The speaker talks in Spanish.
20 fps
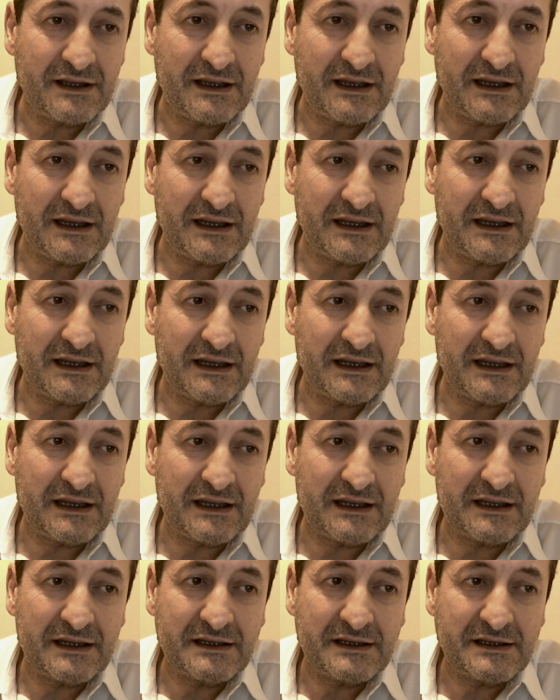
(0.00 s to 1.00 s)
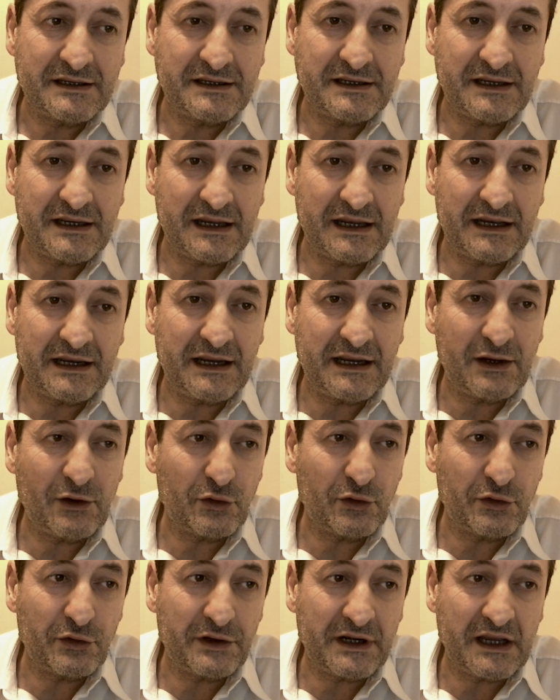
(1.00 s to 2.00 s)
eh, si eres
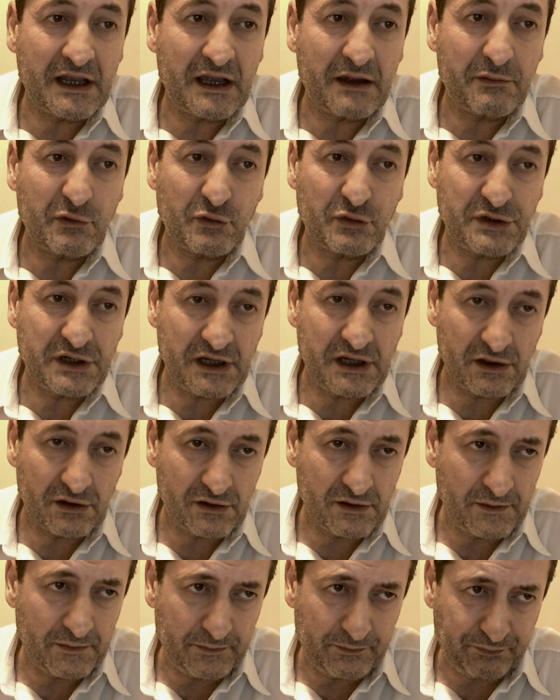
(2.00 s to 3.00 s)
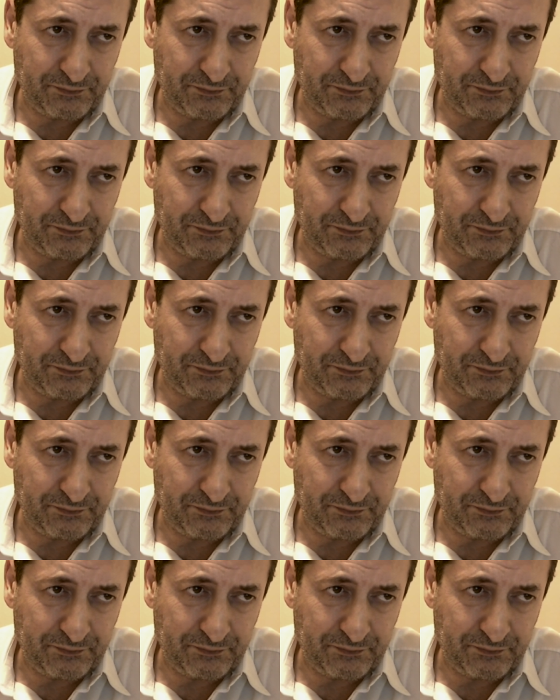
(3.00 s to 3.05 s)
o no eres abducido.